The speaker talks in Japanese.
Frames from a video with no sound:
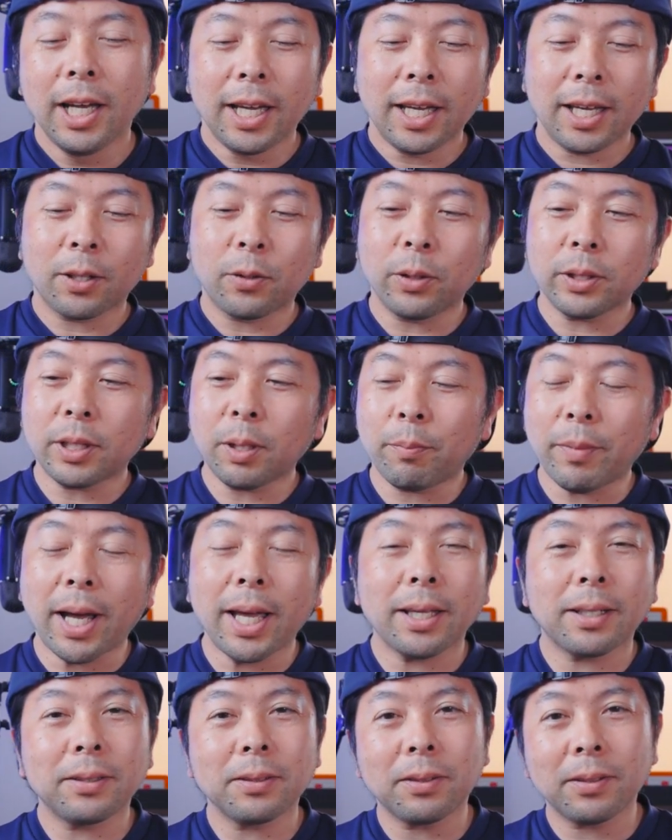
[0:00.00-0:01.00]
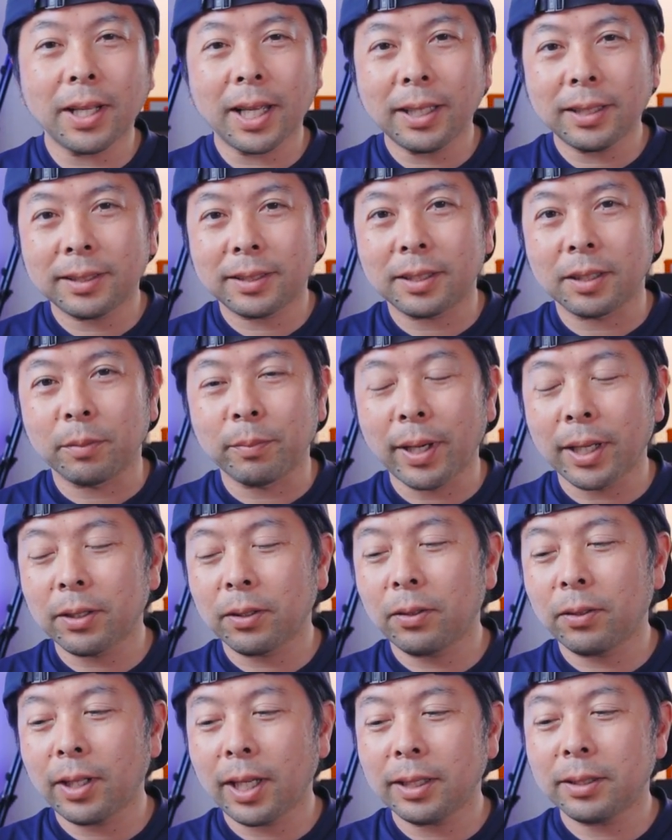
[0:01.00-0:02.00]
えー、こういったマイクロレンズ、
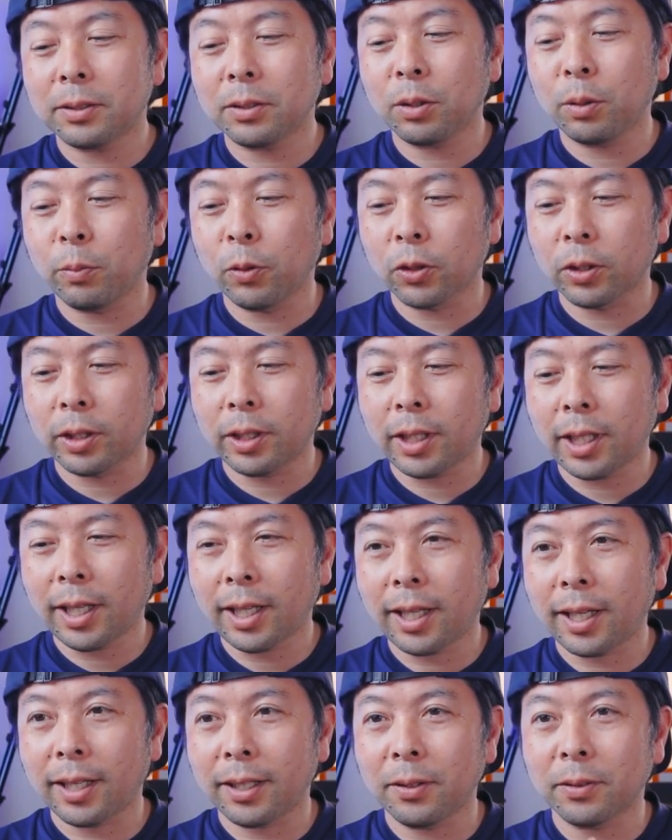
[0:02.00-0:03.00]
マクロレンズを持って、